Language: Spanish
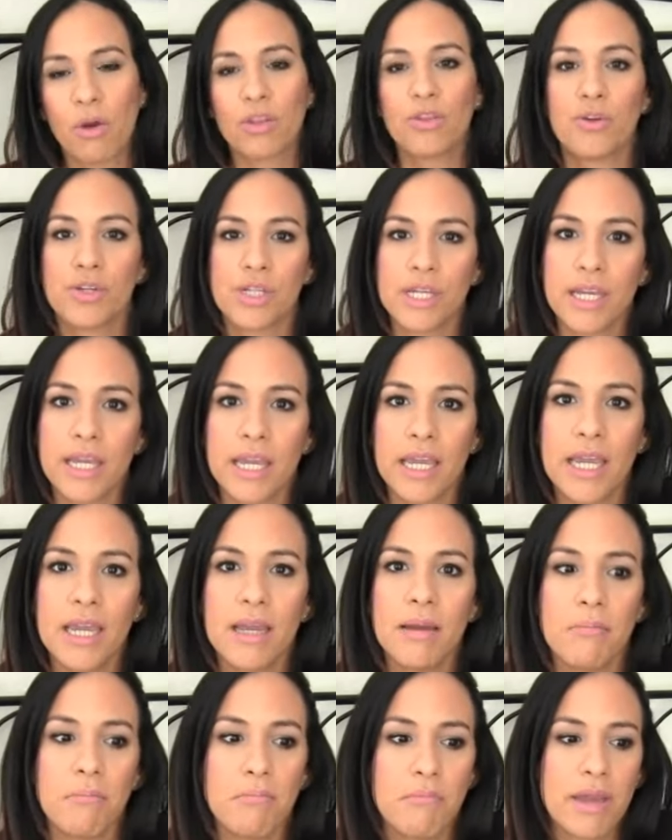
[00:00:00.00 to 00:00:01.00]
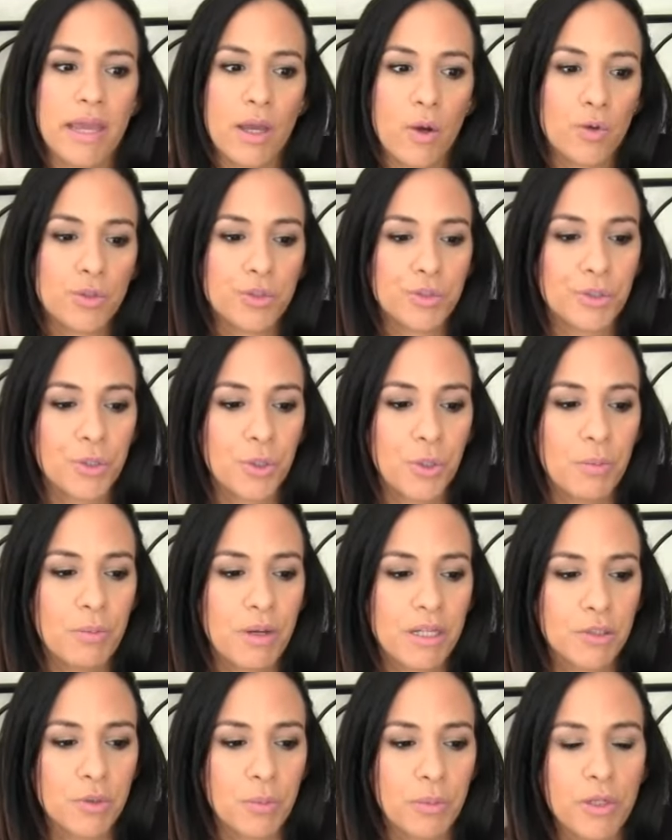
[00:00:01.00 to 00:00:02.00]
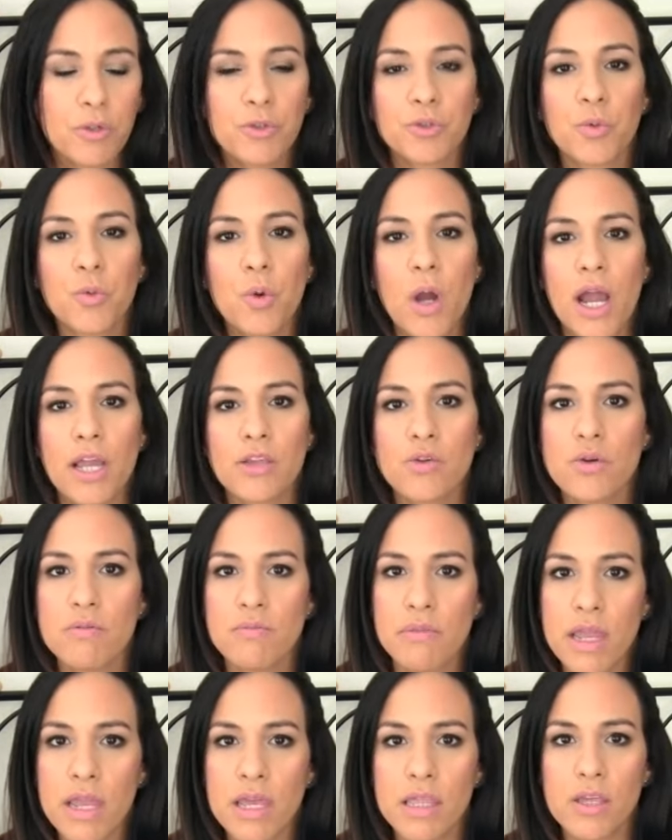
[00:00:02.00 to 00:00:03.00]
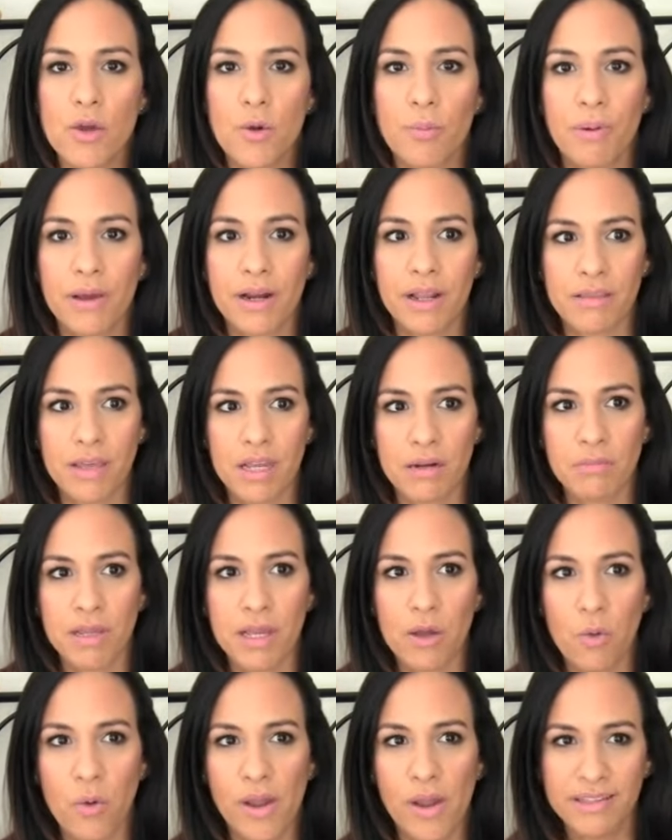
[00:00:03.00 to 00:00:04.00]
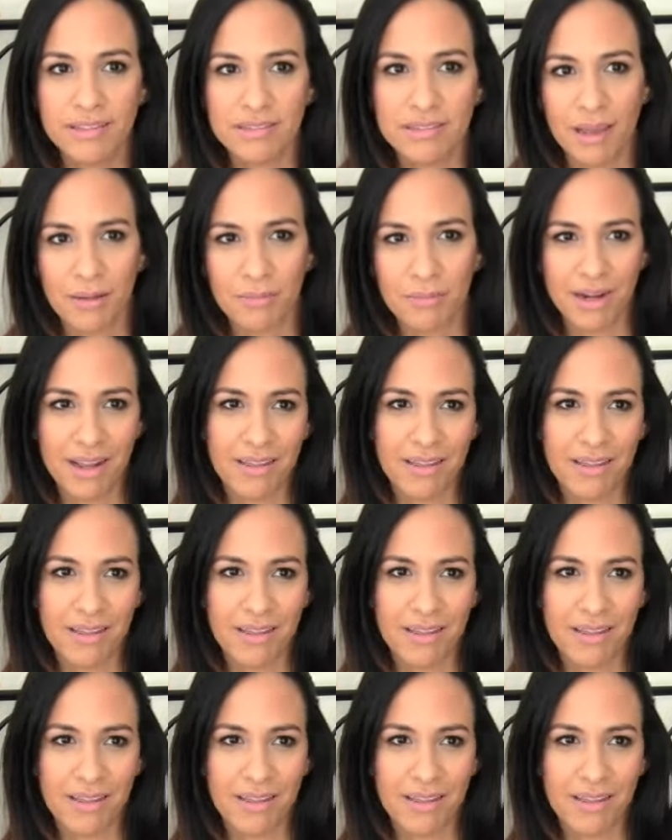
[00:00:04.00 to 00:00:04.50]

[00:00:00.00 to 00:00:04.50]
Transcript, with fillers: cuando llegué me costó más o menos un año y medio para darme cuenta,